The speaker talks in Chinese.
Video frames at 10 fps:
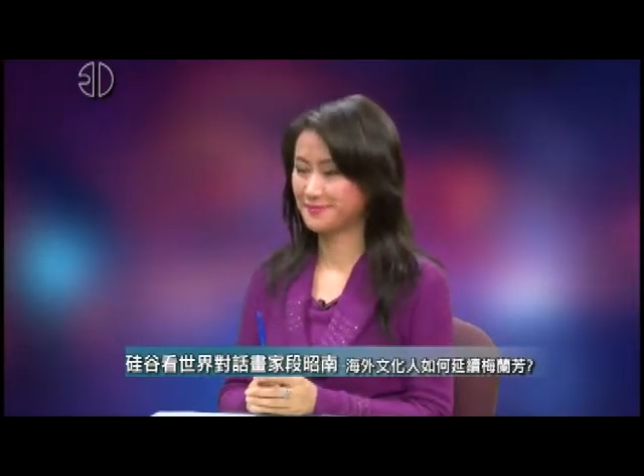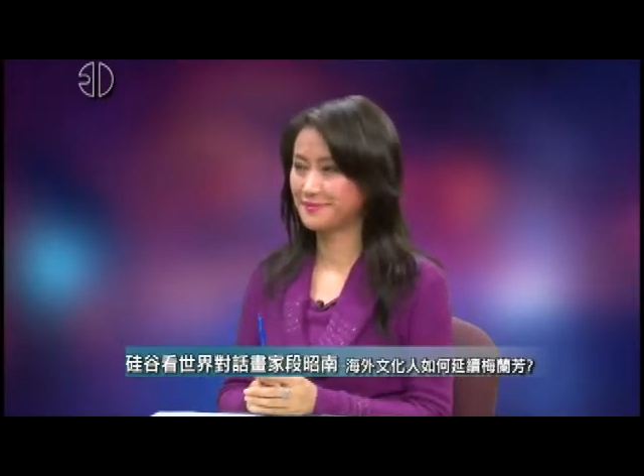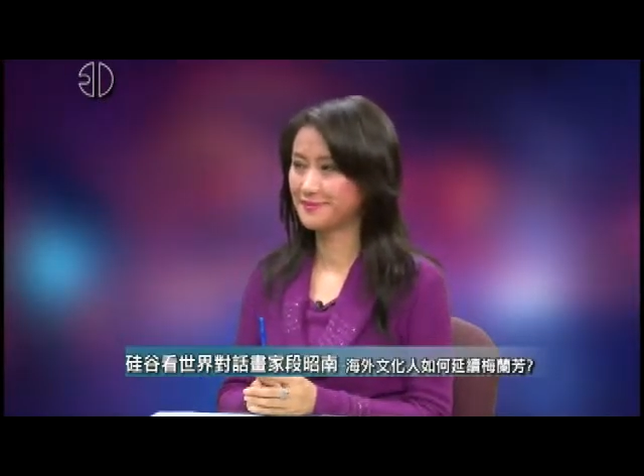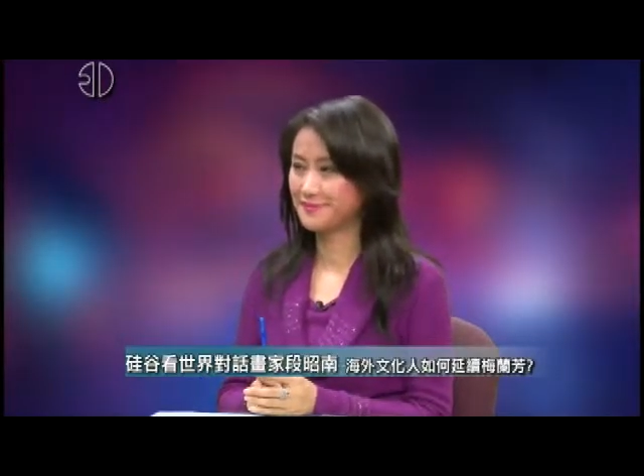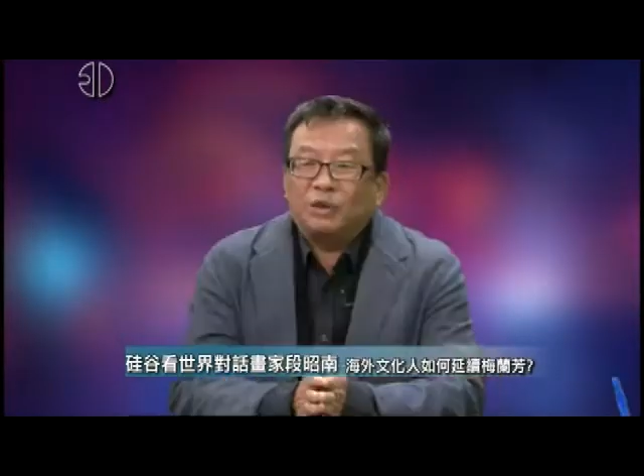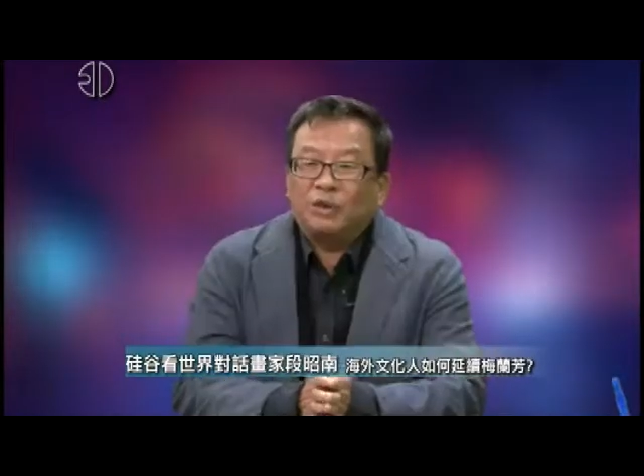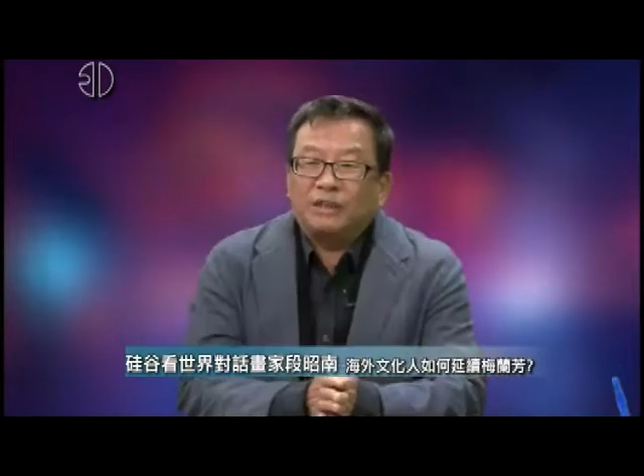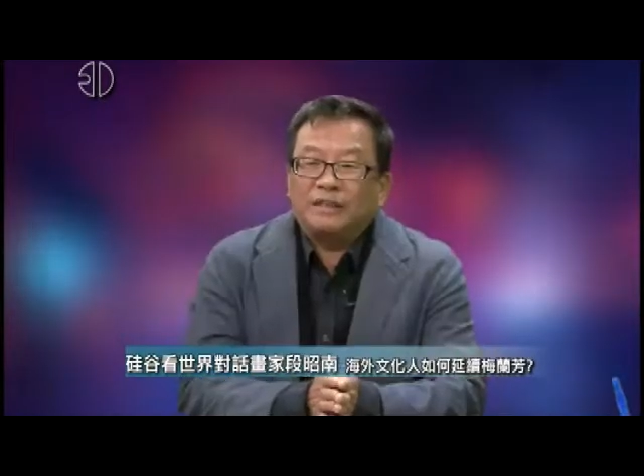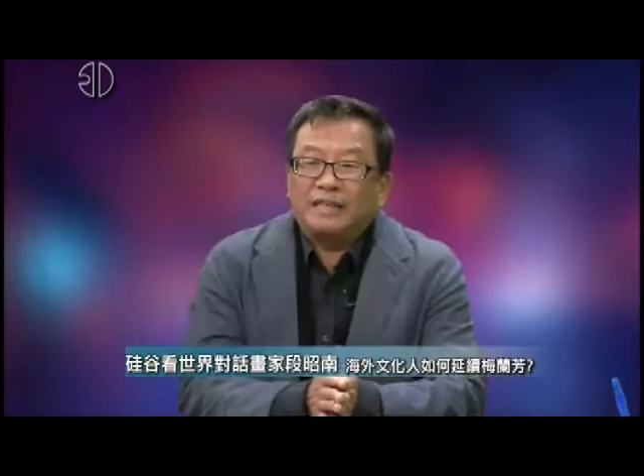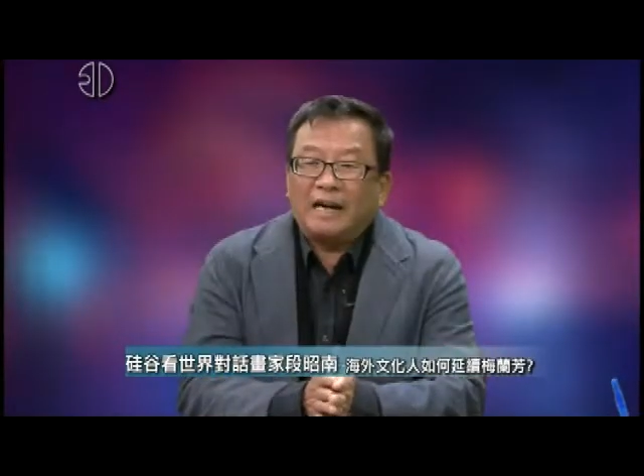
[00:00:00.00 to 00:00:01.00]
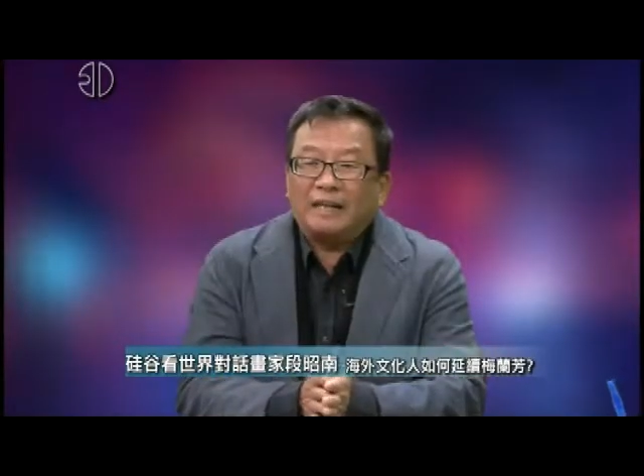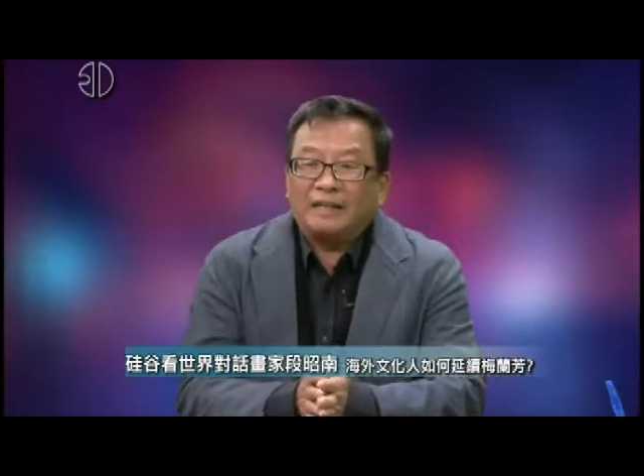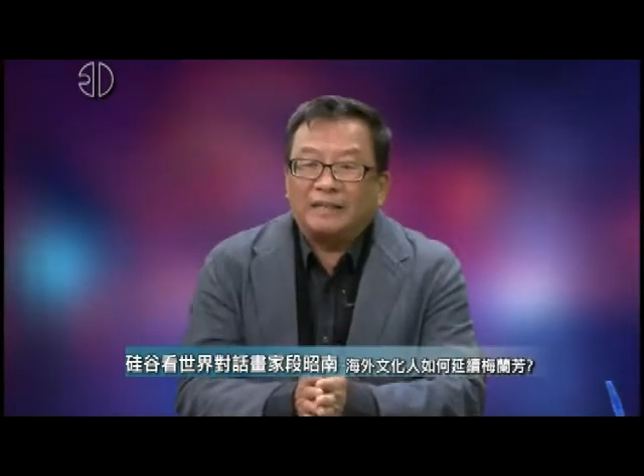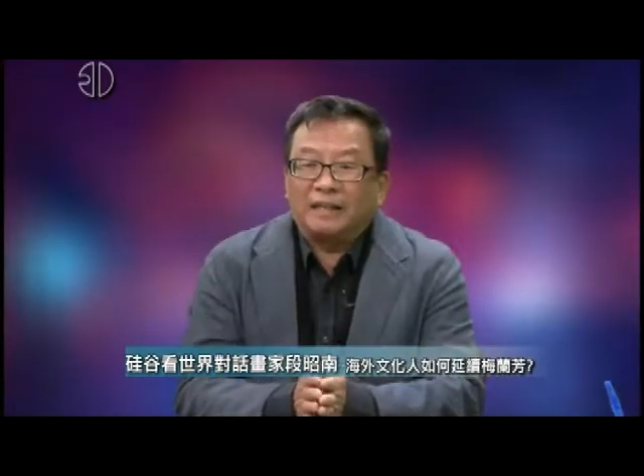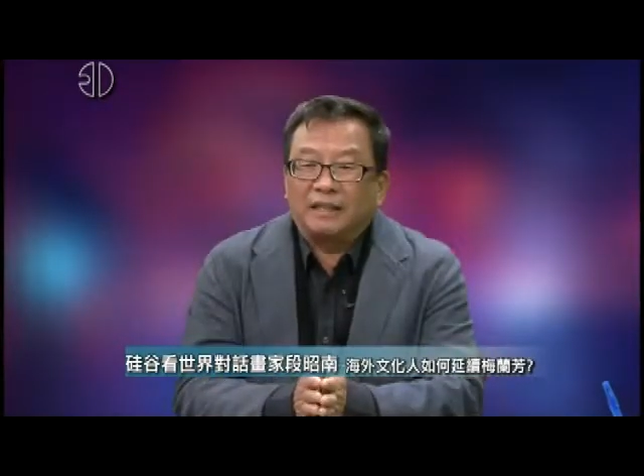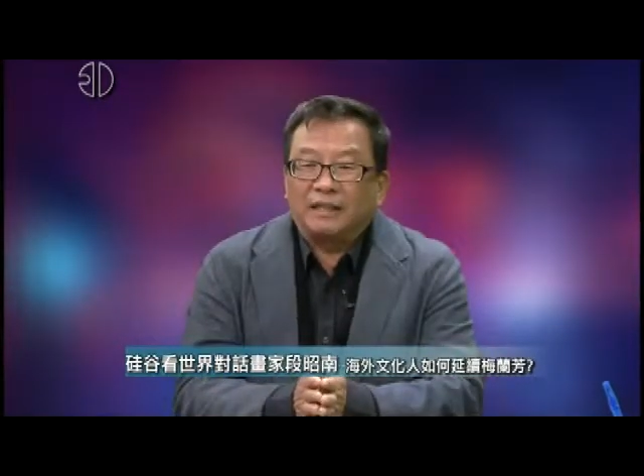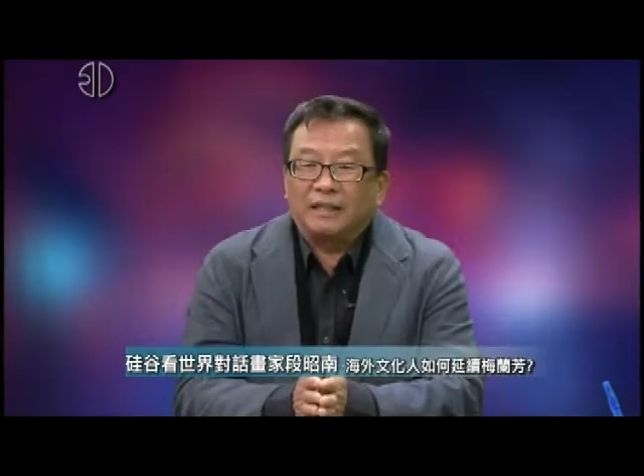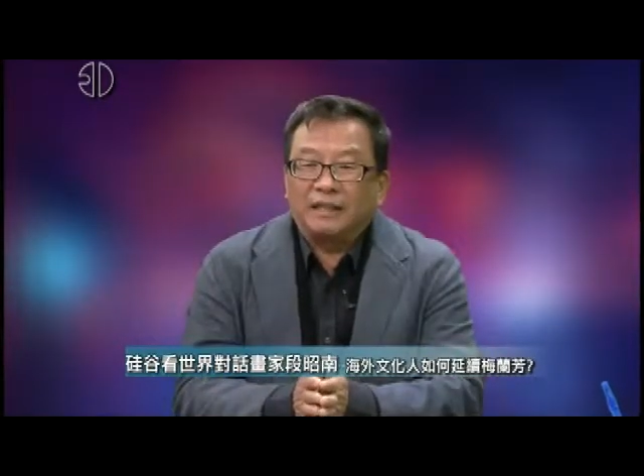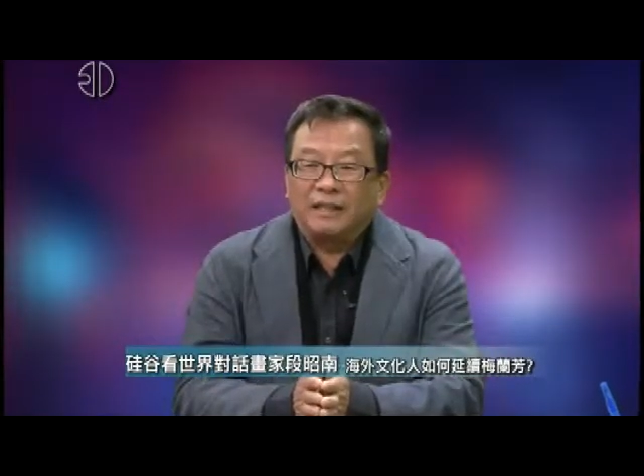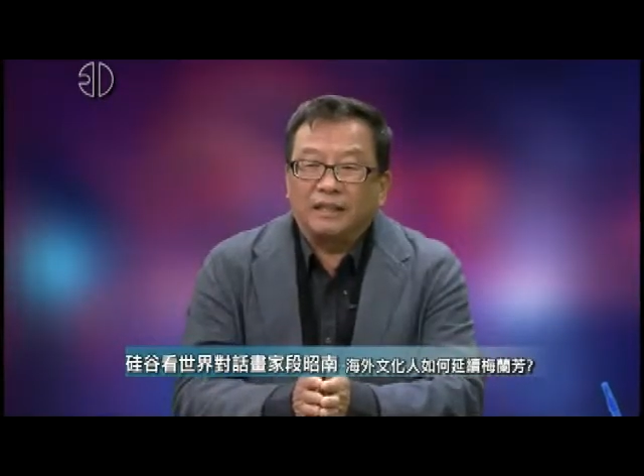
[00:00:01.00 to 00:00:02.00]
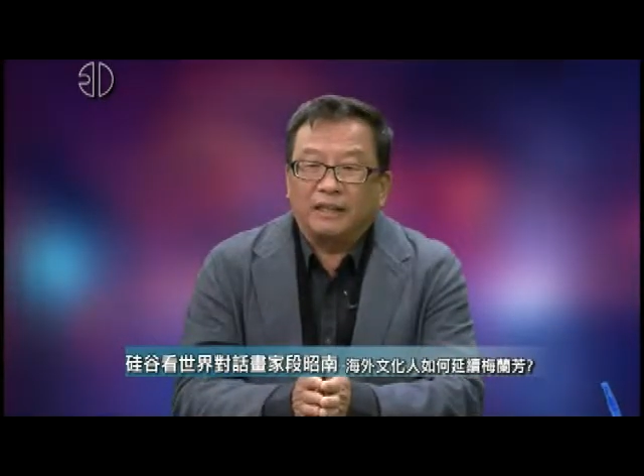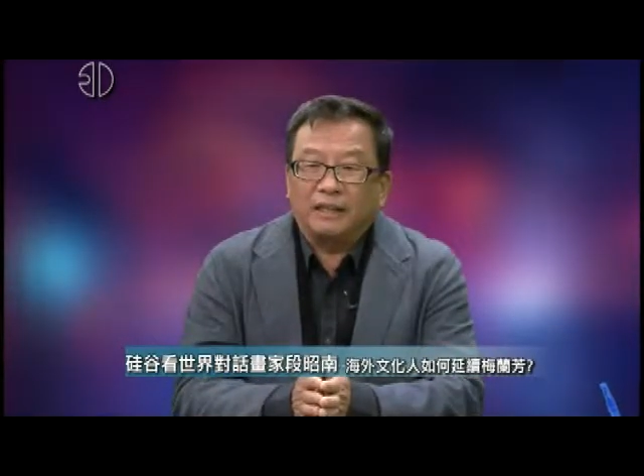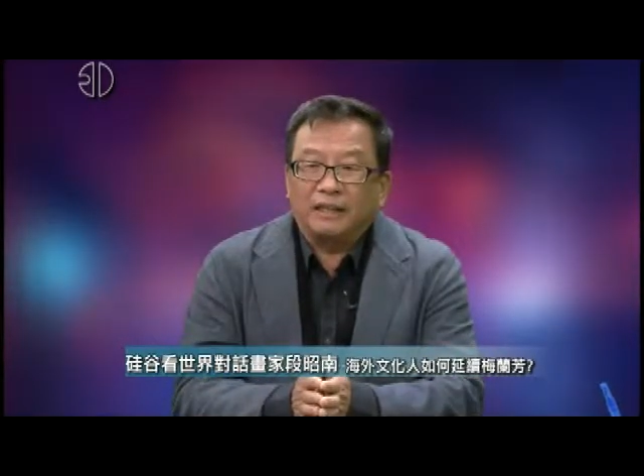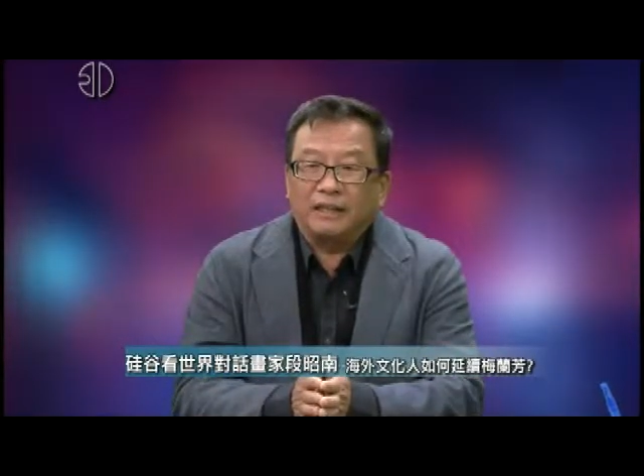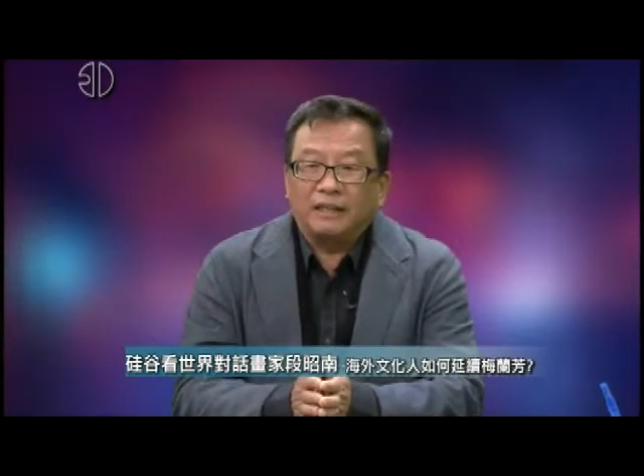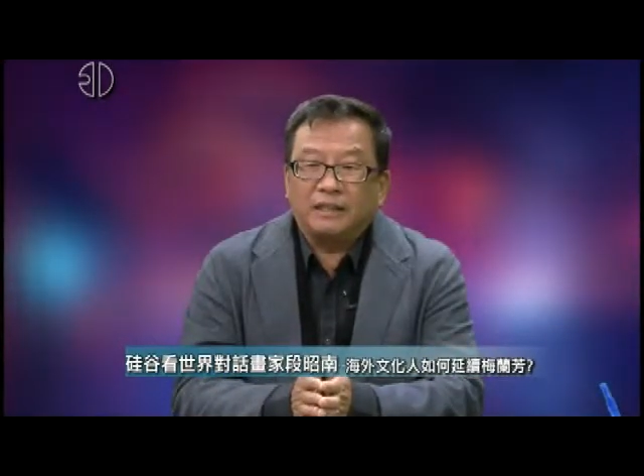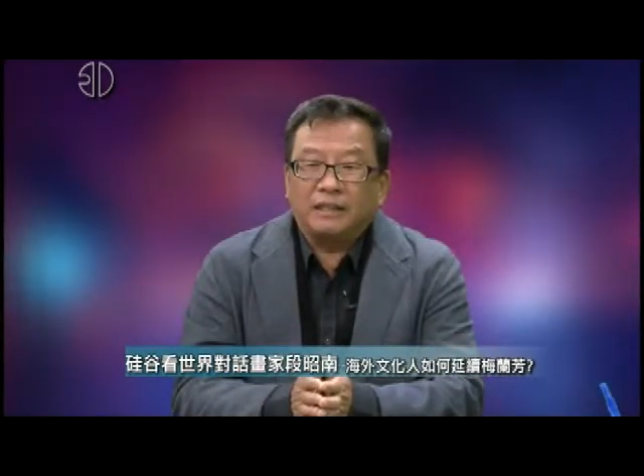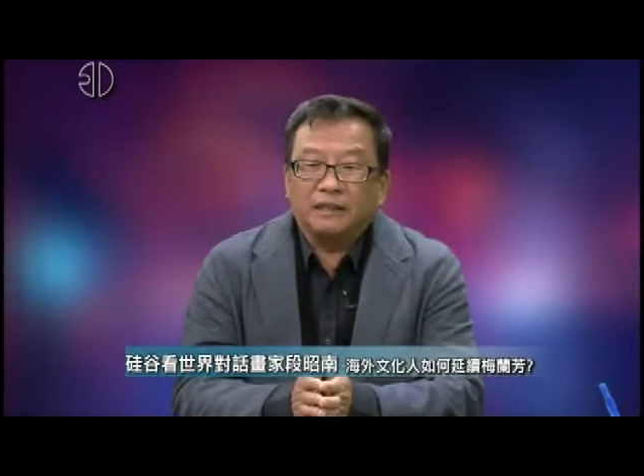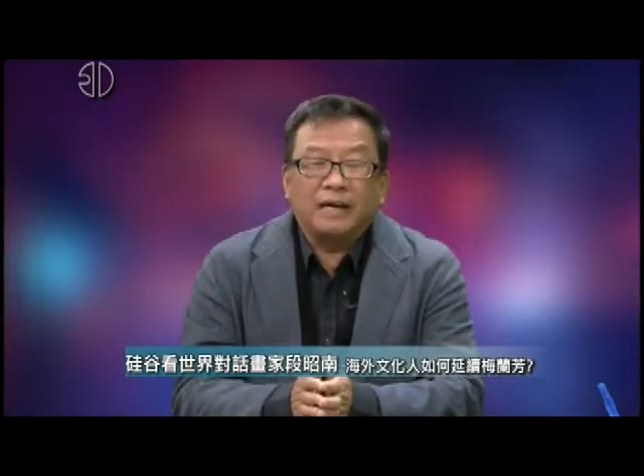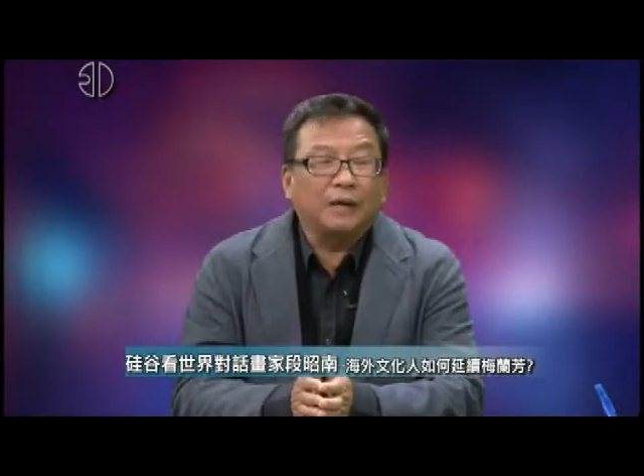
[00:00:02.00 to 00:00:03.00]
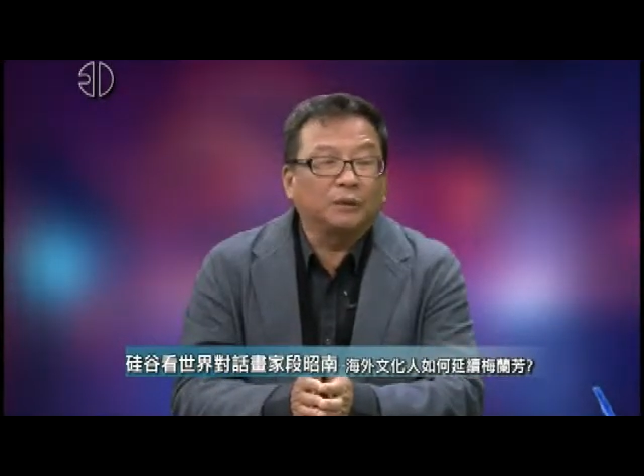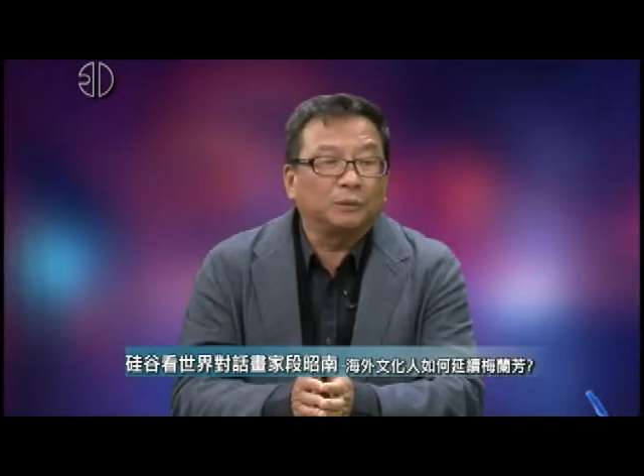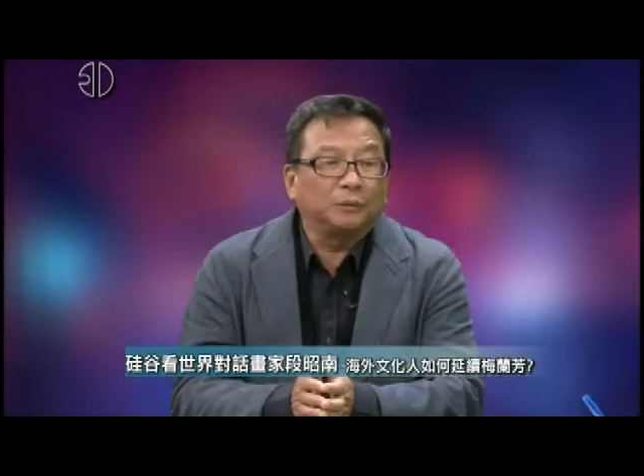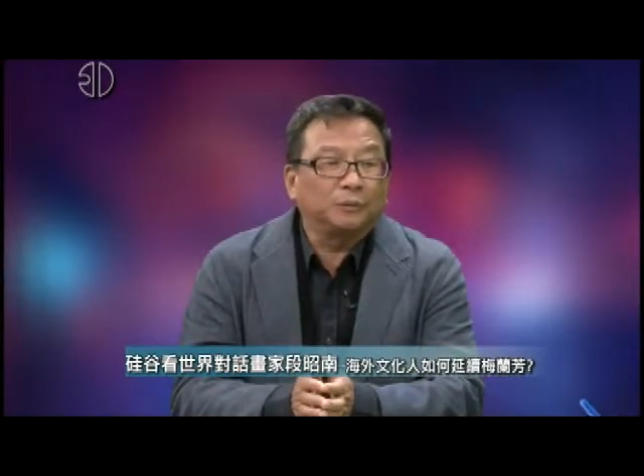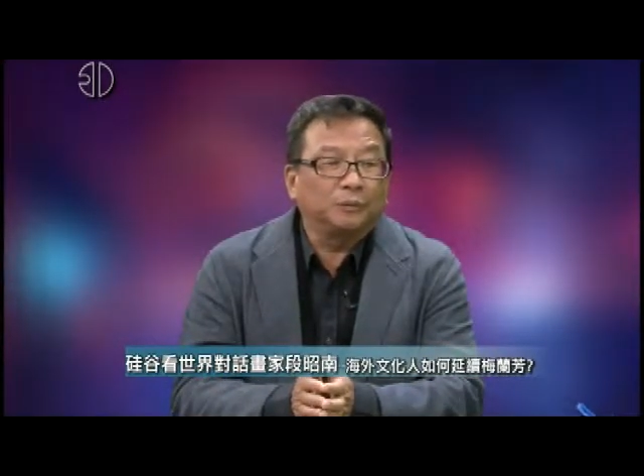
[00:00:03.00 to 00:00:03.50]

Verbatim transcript: 如果狭隘的讲呢，那个是一个大度，